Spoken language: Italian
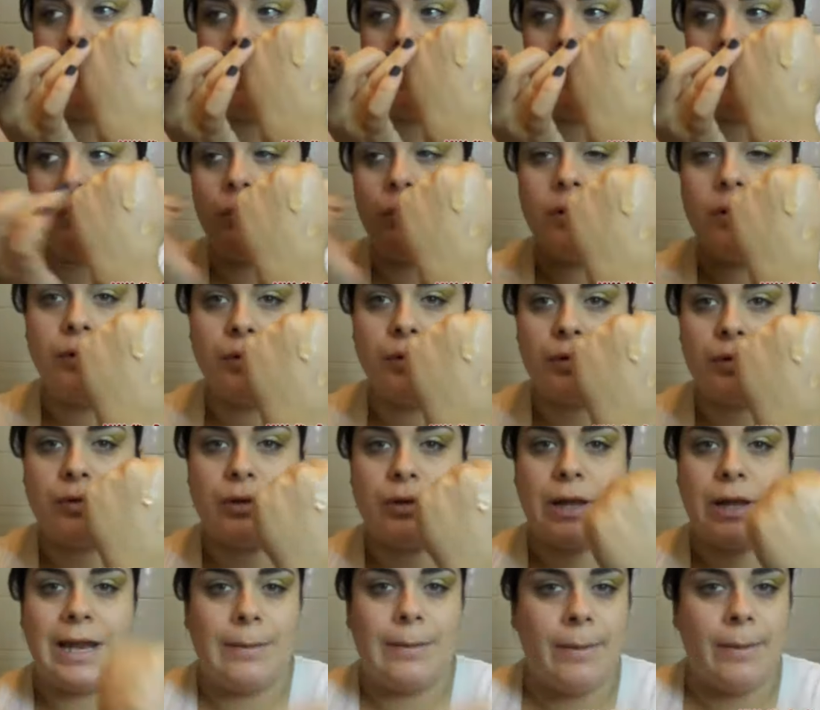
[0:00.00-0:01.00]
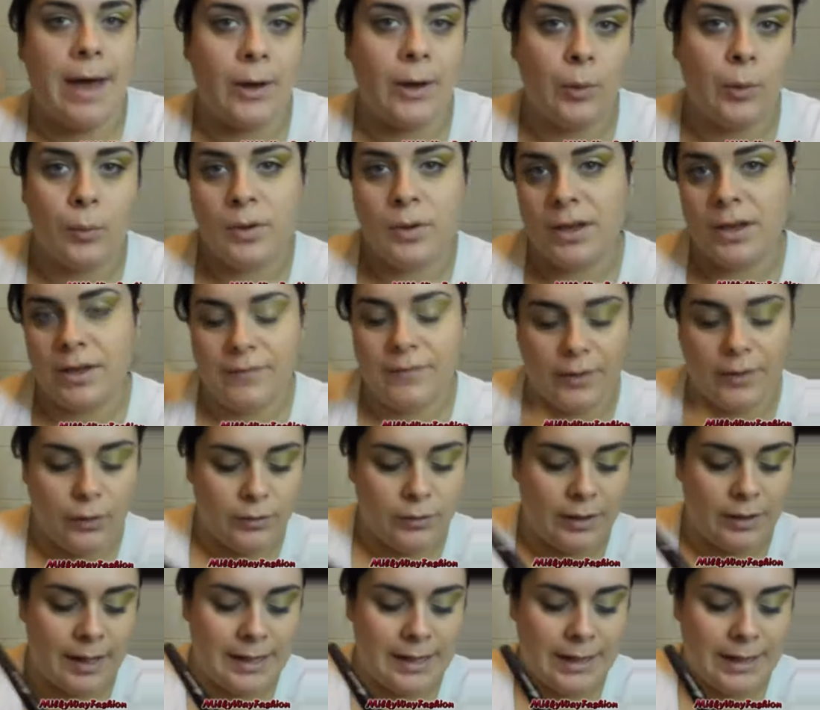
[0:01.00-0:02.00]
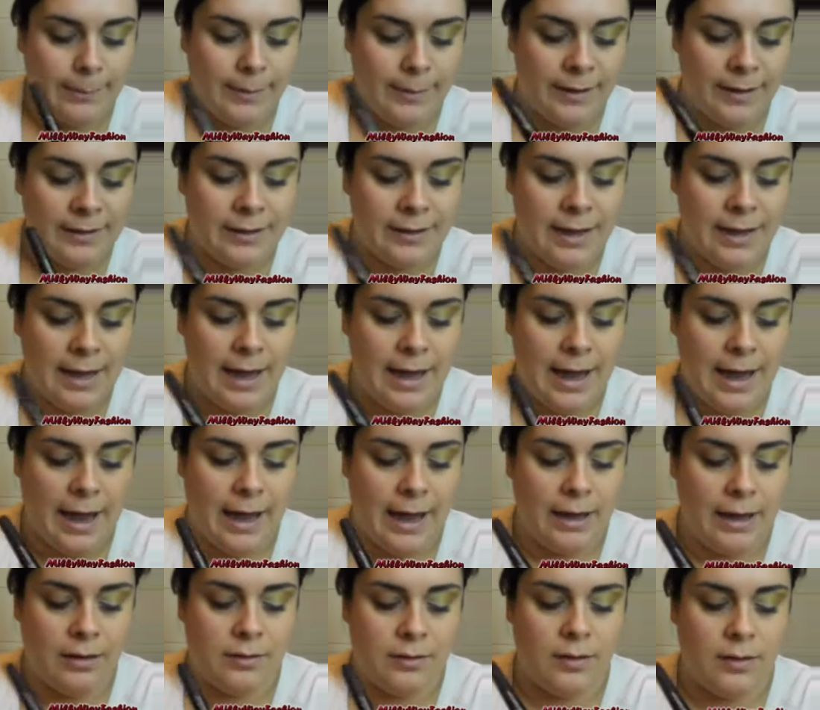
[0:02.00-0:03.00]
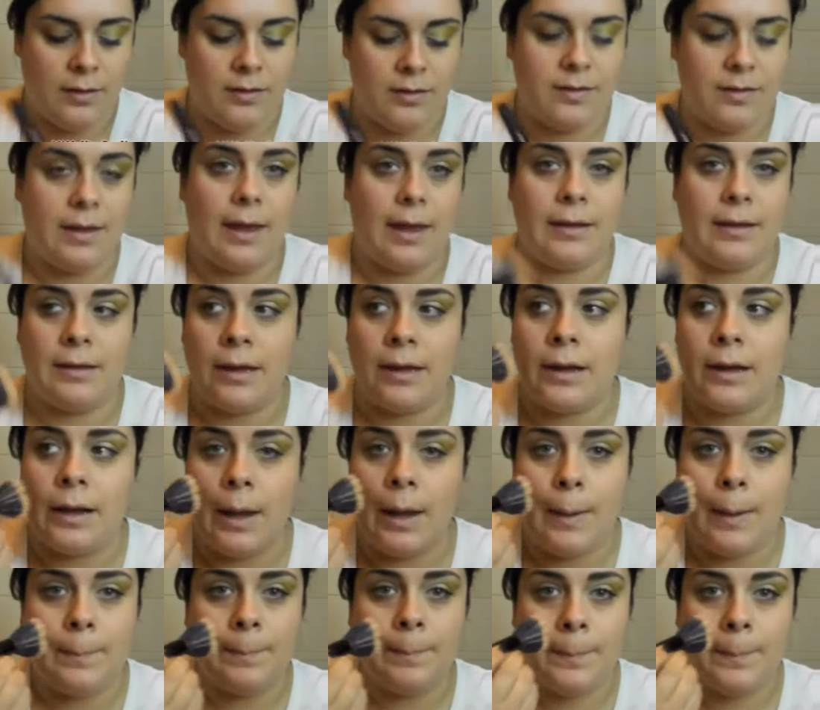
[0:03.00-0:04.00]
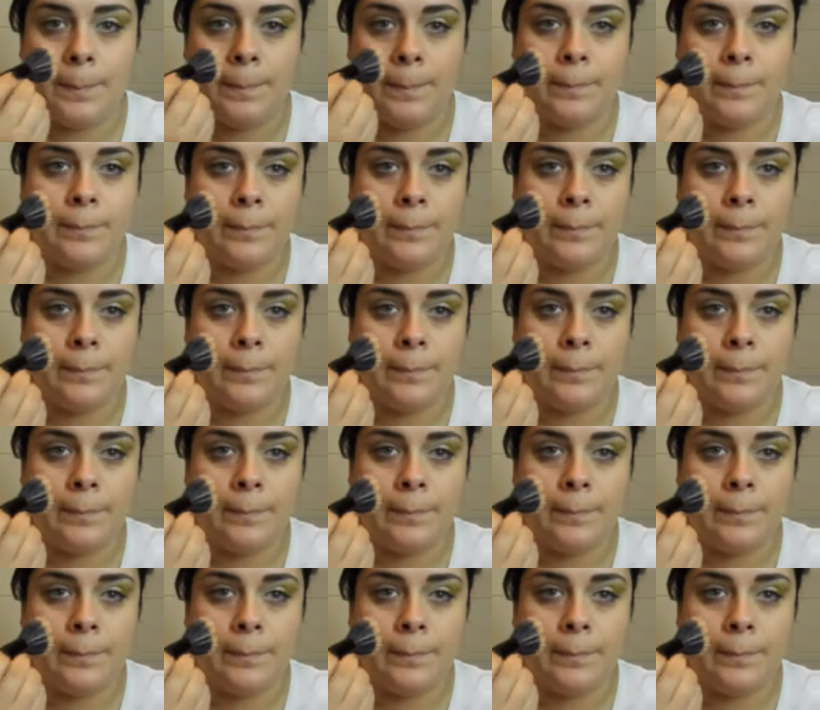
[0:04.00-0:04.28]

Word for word: già sul dorso della mano quindi vado direttamente a eh, stenderla.